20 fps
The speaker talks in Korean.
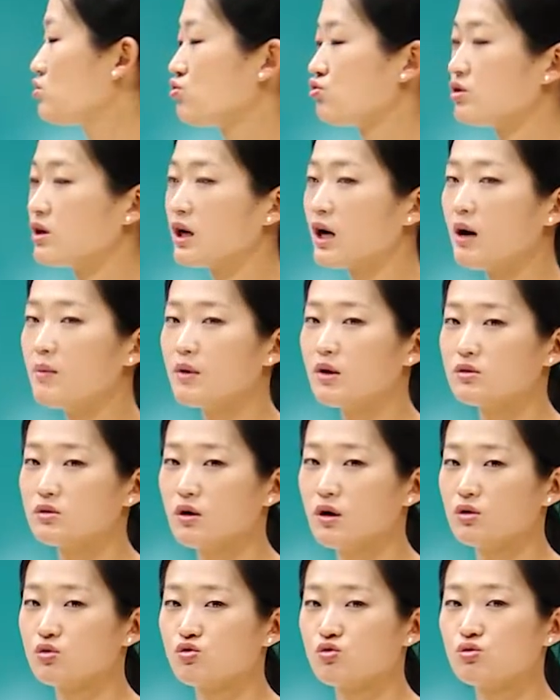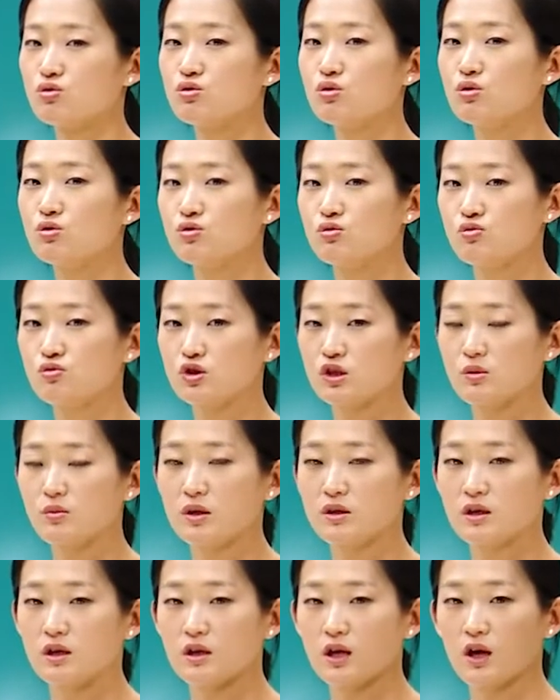주장하면서 중국 중심의
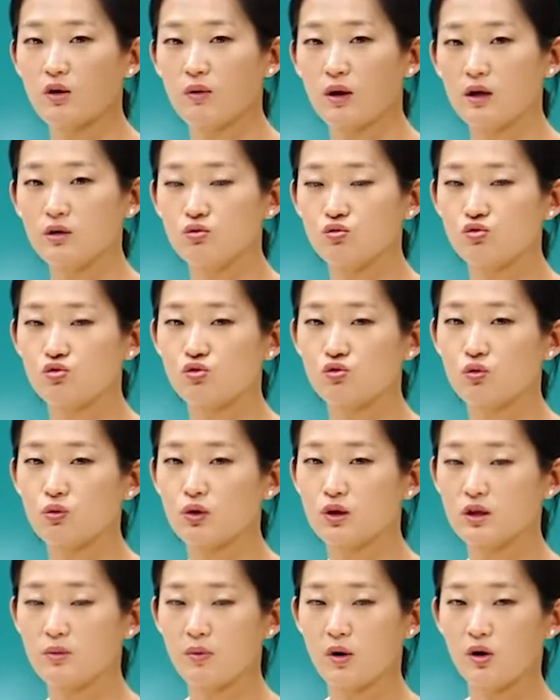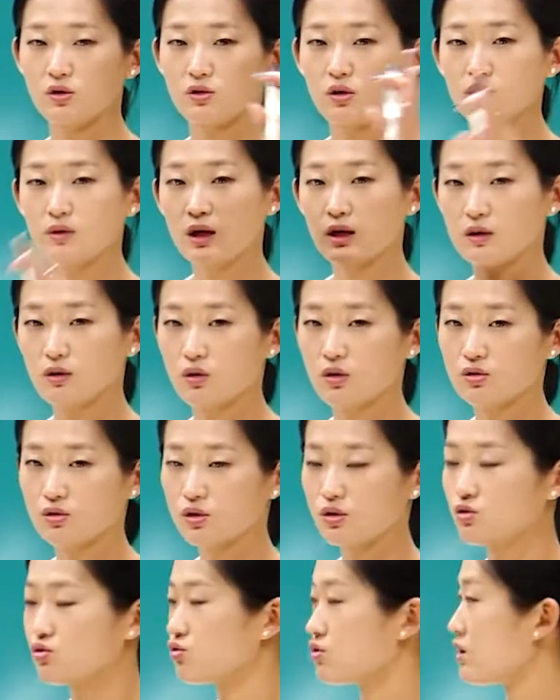세계관, 우주론에서 벗어날
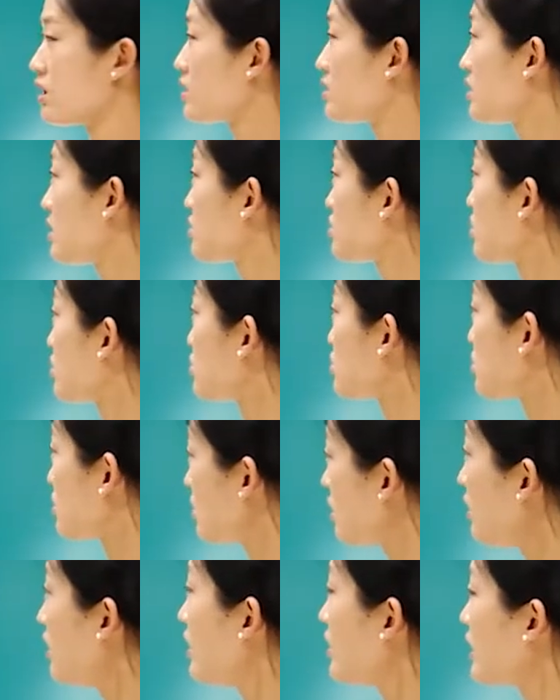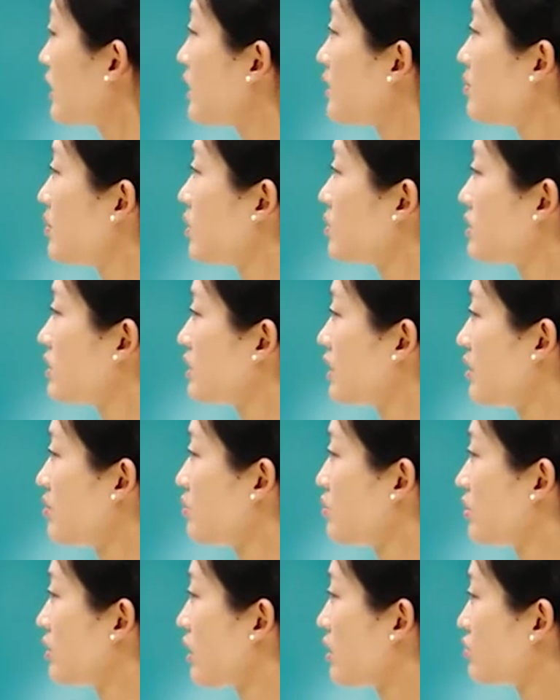것을 주장을 했었죠. 1번이
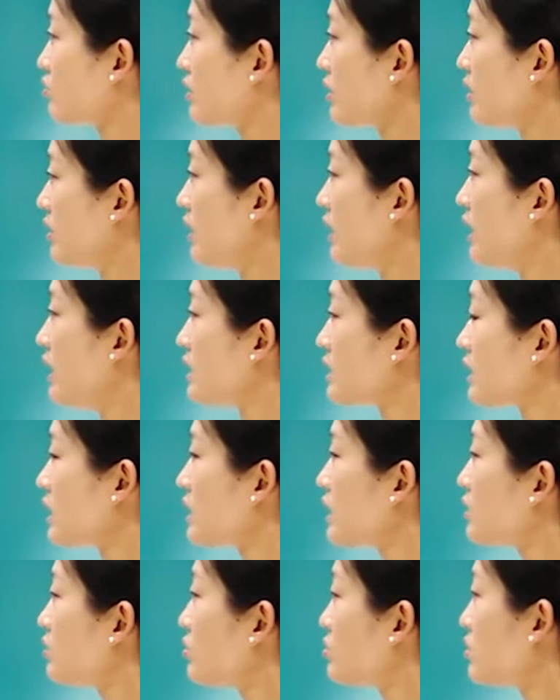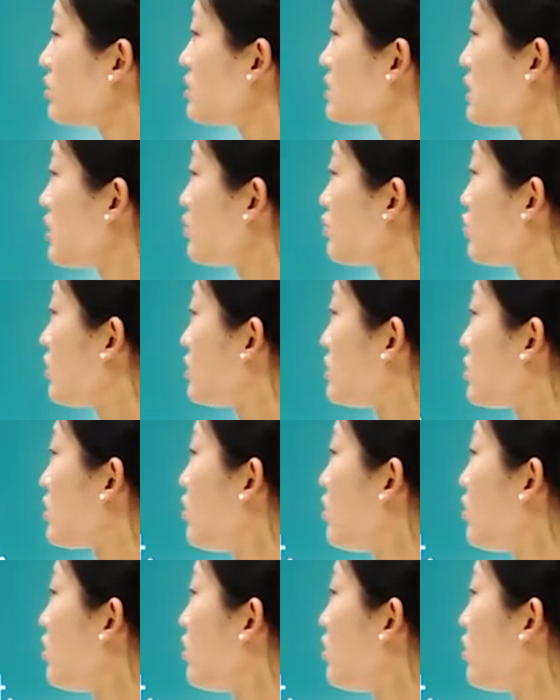답이 되겠고요. 기기도서를 참고해서